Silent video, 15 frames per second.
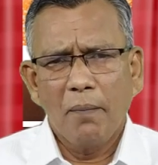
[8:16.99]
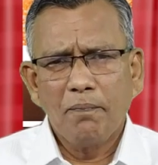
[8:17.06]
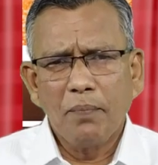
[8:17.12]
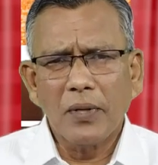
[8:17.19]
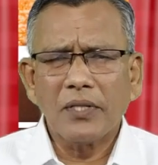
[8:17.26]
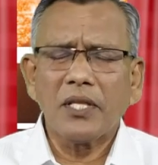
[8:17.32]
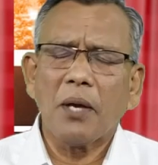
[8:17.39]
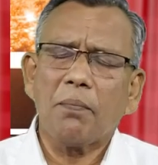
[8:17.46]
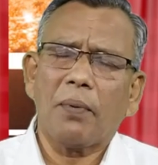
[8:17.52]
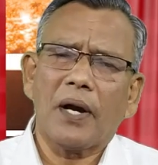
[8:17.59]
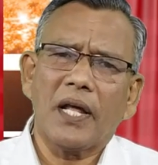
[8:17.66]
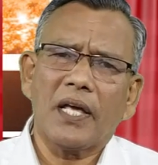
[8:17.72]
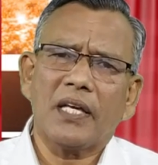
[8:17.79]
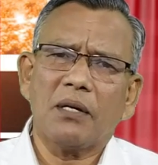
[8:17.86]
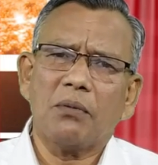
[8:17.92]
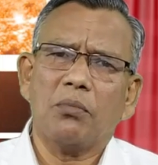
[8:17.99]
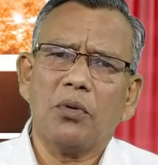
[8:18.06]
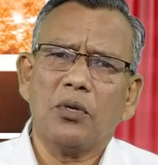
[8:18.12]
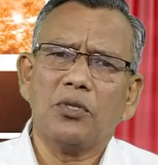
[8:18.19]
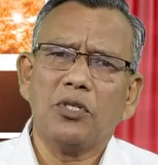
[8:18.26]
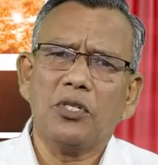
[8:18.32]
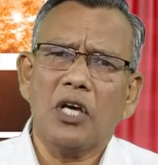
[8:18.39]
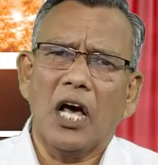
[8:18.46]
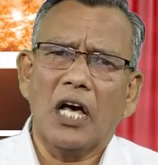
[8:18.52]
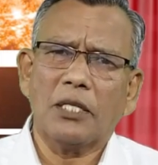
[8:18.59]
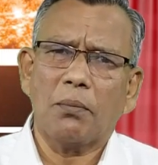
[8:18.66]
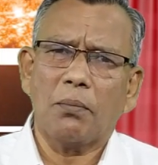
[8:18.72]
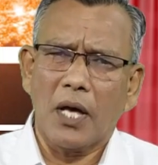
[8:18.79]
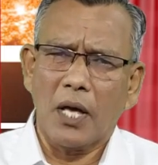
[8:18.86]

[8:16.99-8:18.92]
அப்பத்தை படைக்கும்போது அது